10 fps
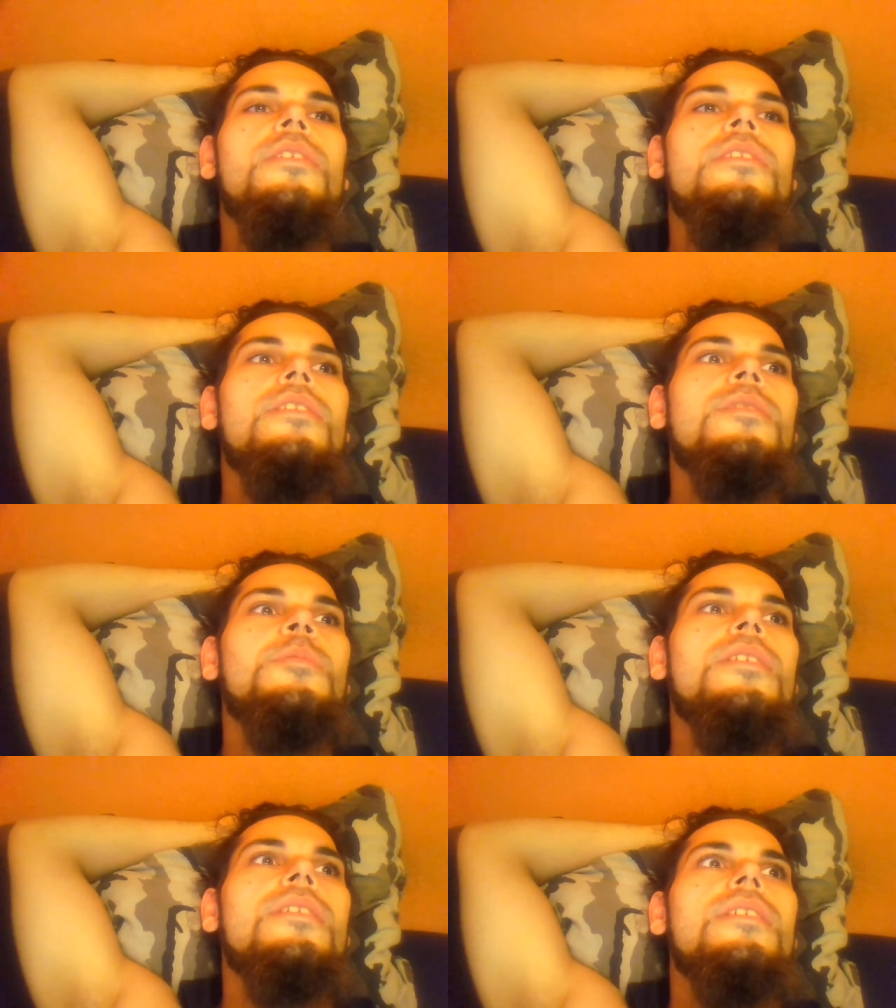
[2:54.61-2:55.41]

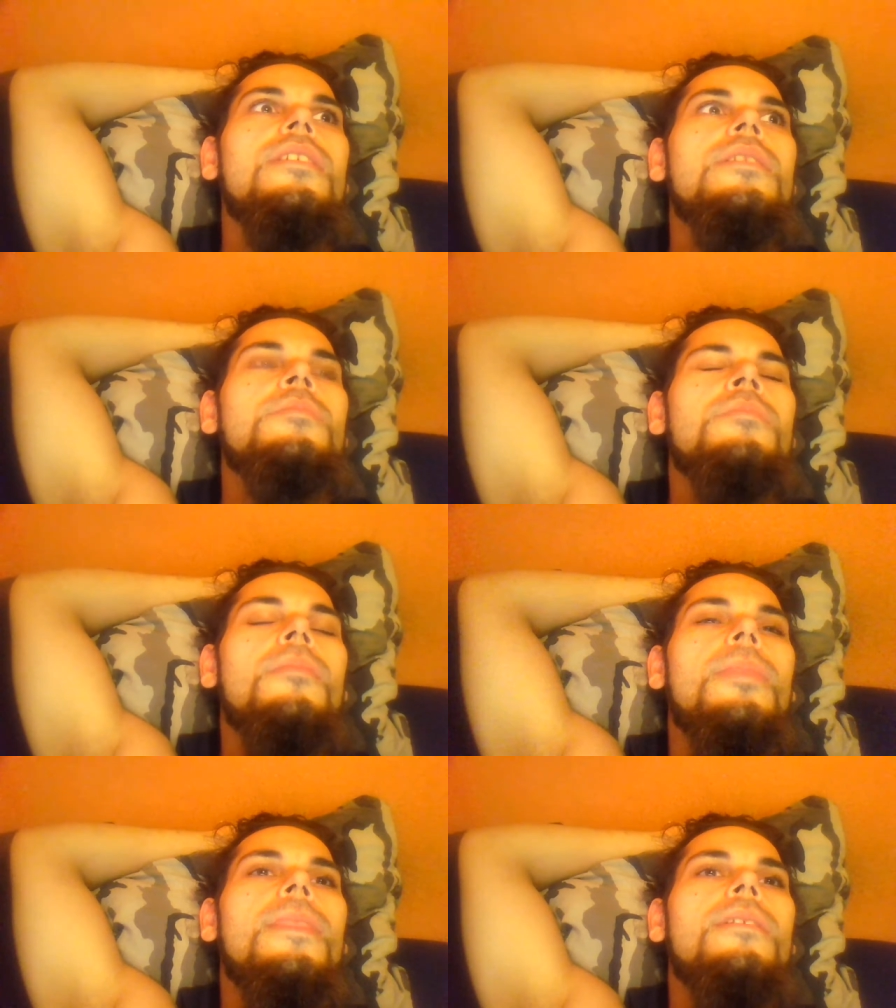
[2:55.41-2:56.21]
Ähm, dann werde ich das halt
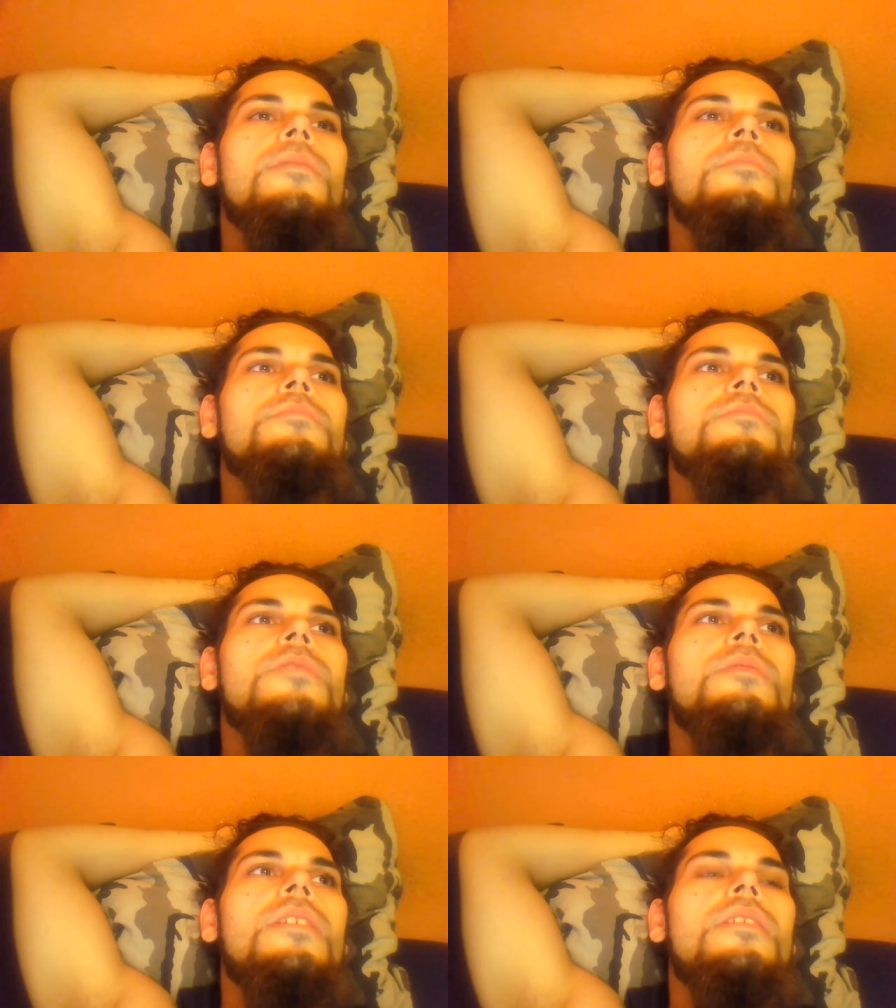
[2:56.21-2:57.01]
zusätzlich zu den Säften noch.